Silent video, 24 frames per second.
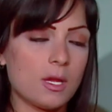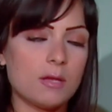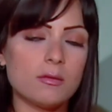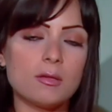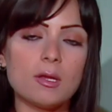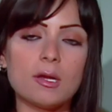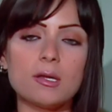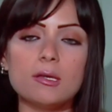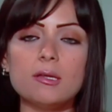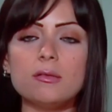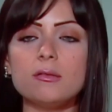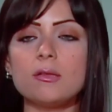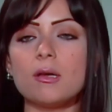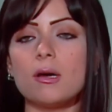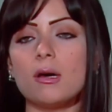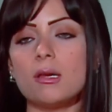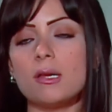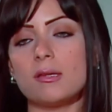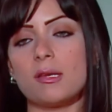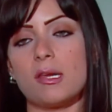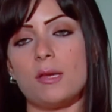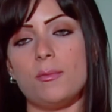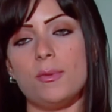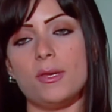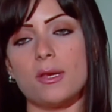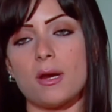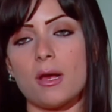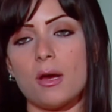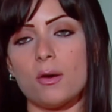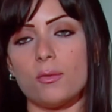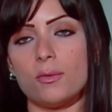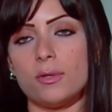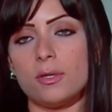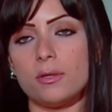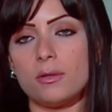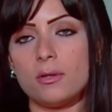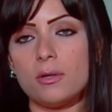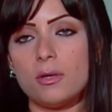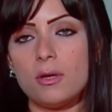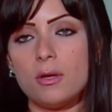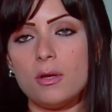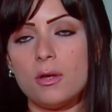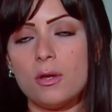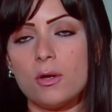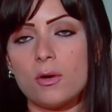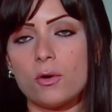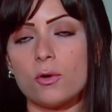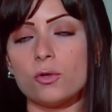غلطت غلط كبير قوي
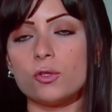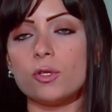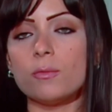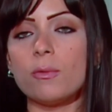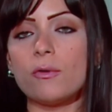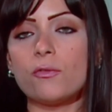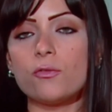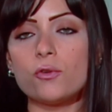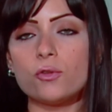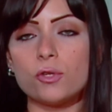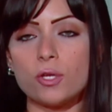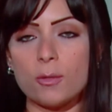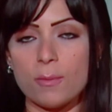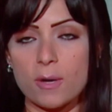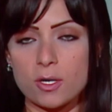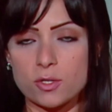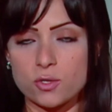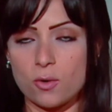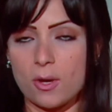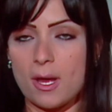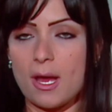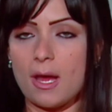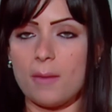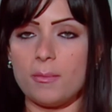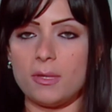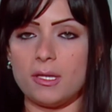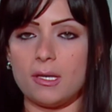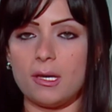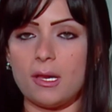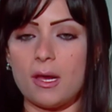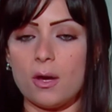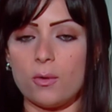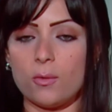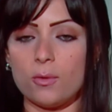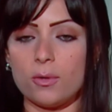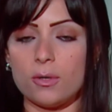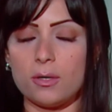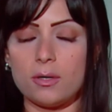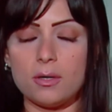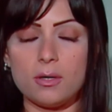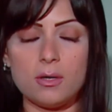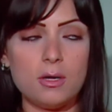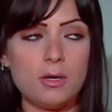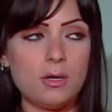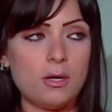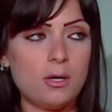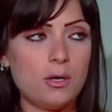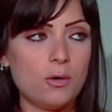كنت المفروض تبقى شجاع من الاول
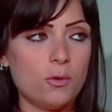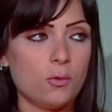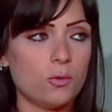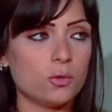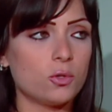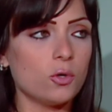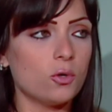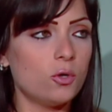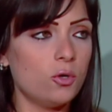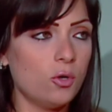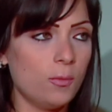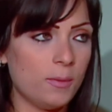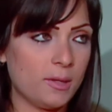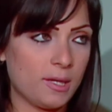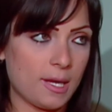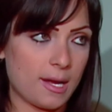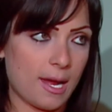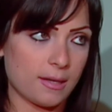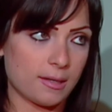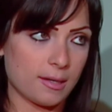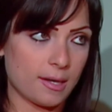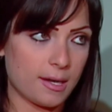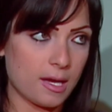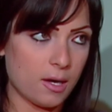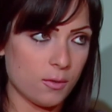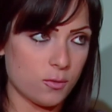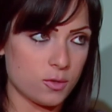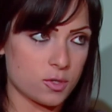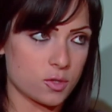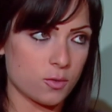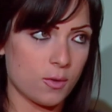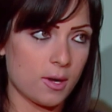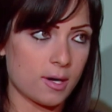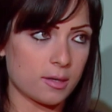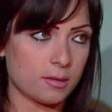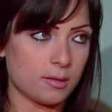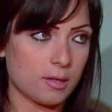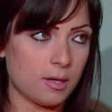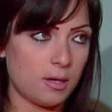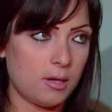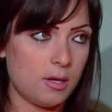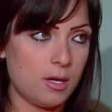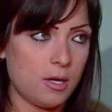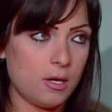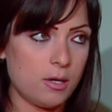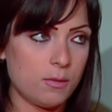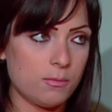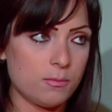وتقول لهم انك هتتجوز ورده
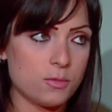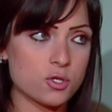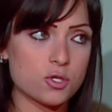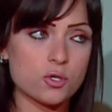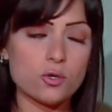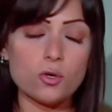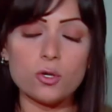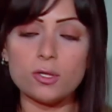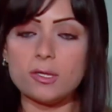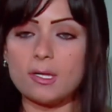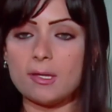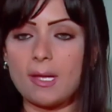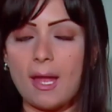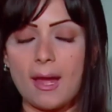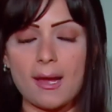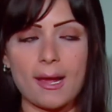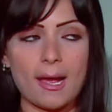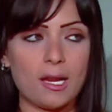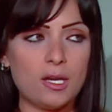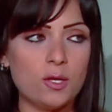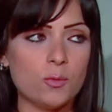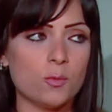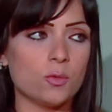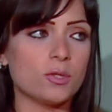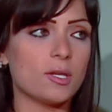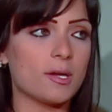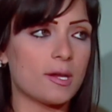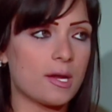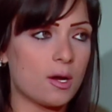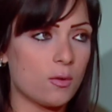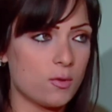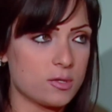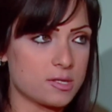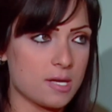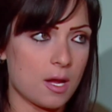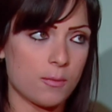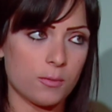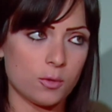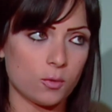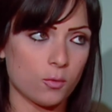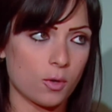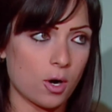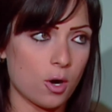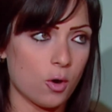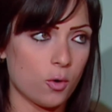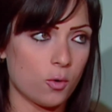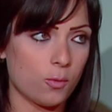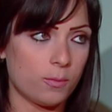مش تروح تضحك عليهم وتتجوزها من
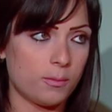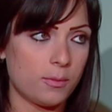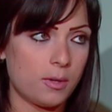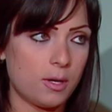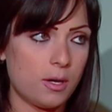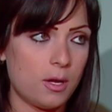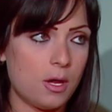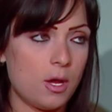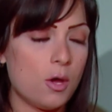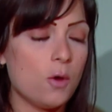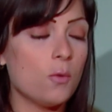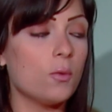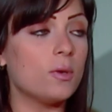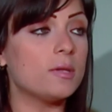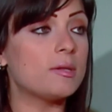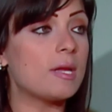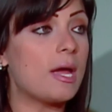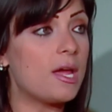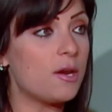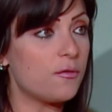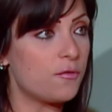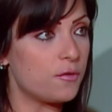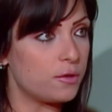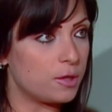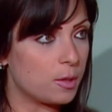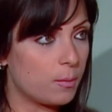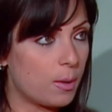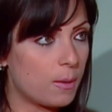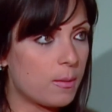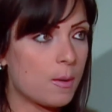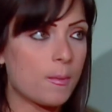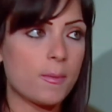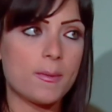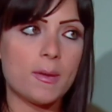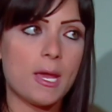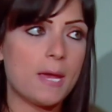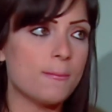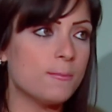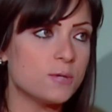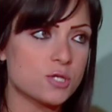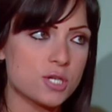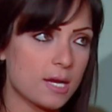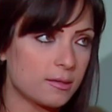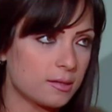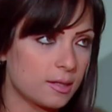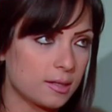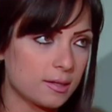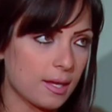وراهم وانت عارف ان بابا ما بيحبش
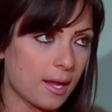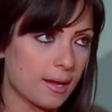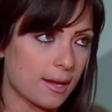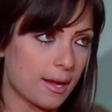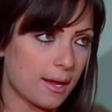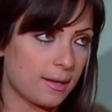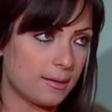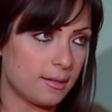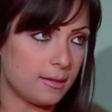حد يضحك عليه